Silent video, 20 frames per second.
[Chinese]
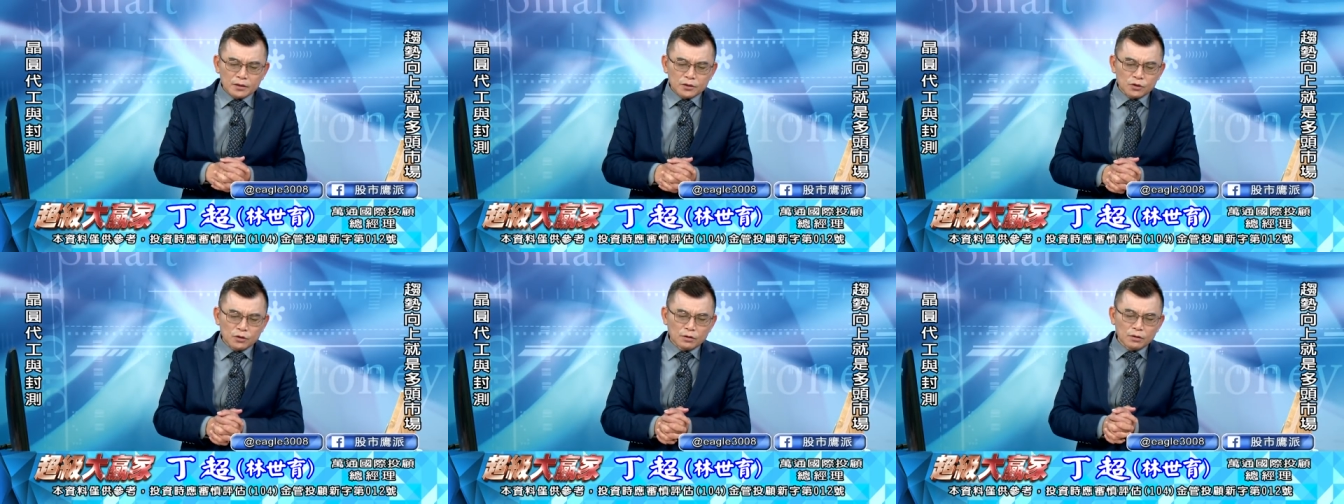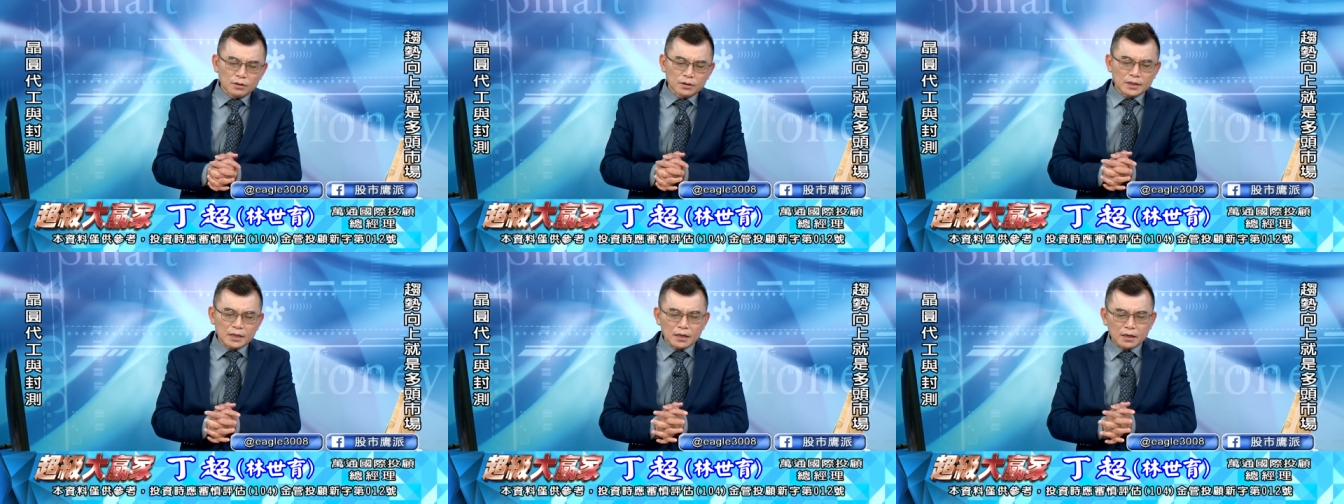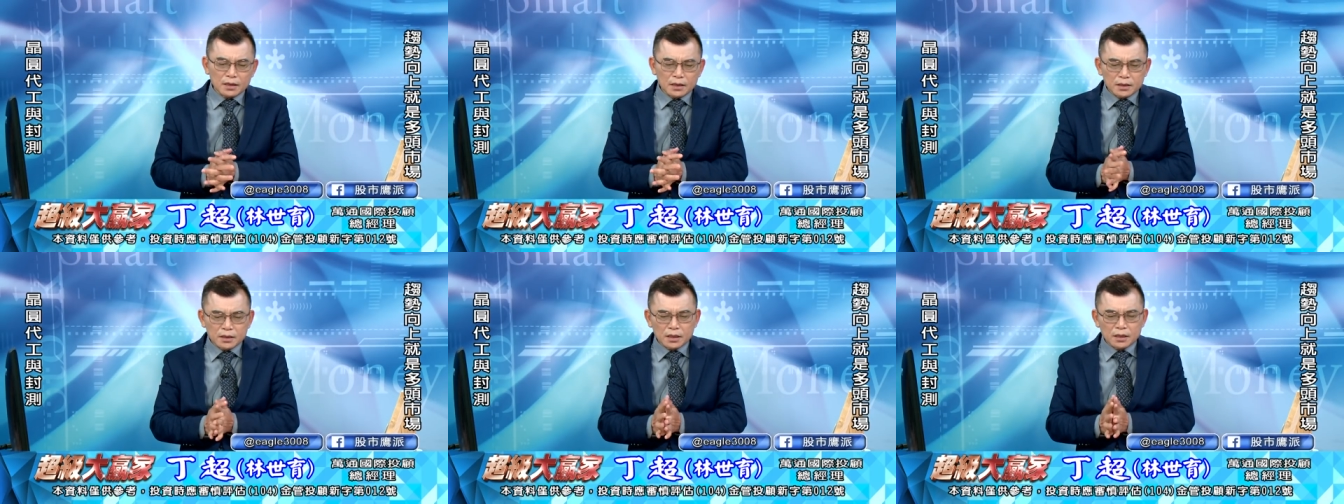总共涨
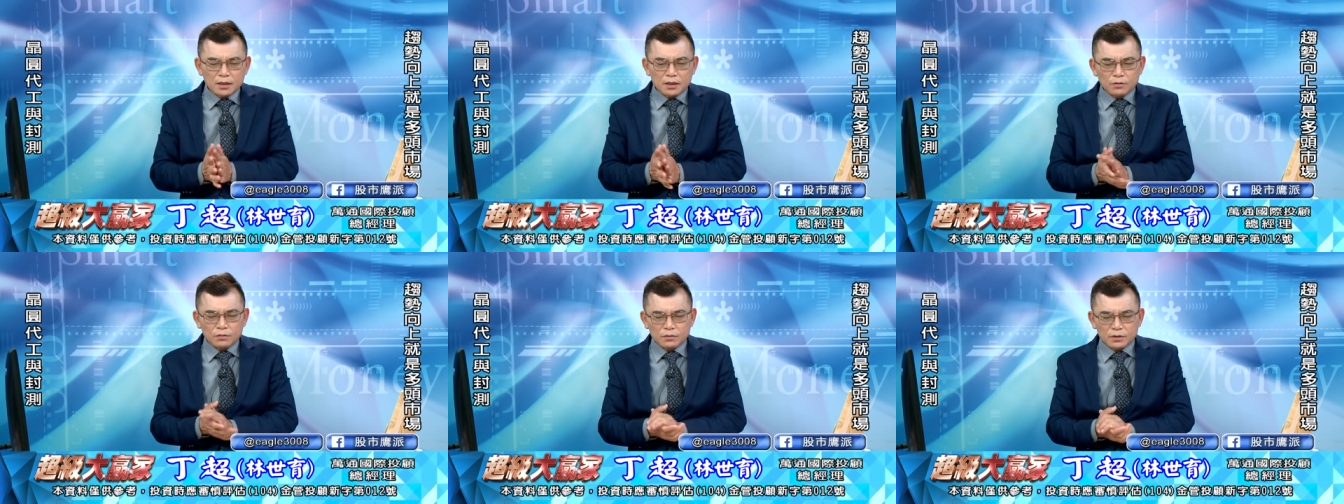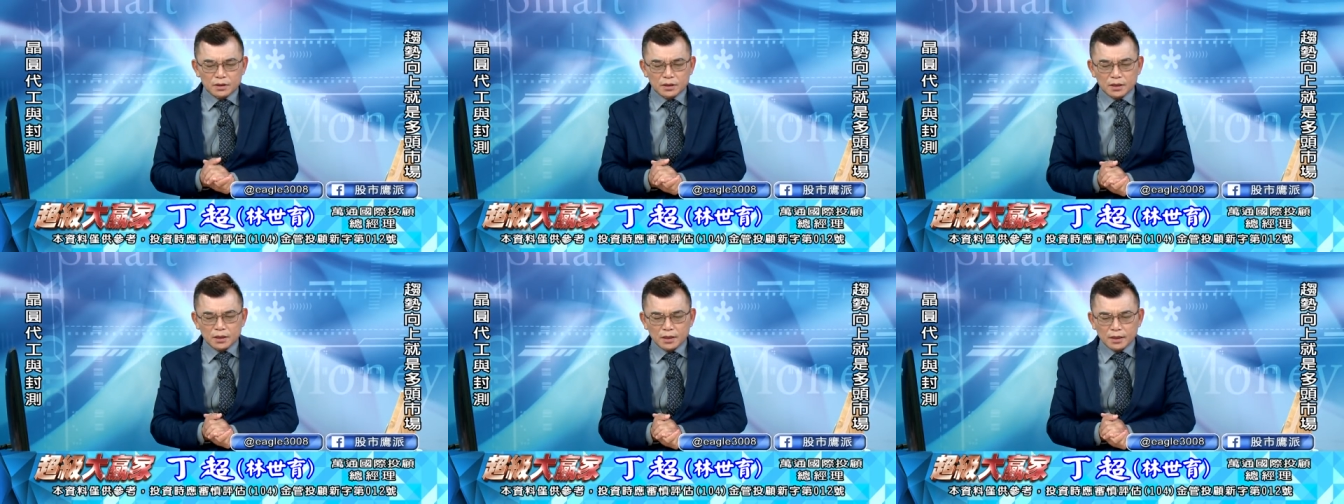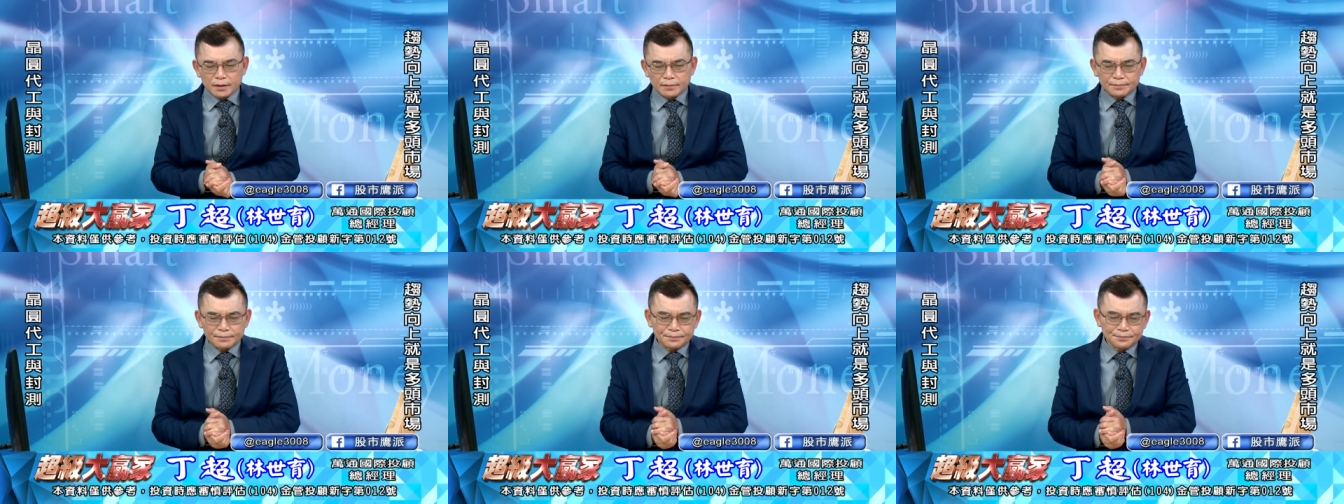了一千零五十七点，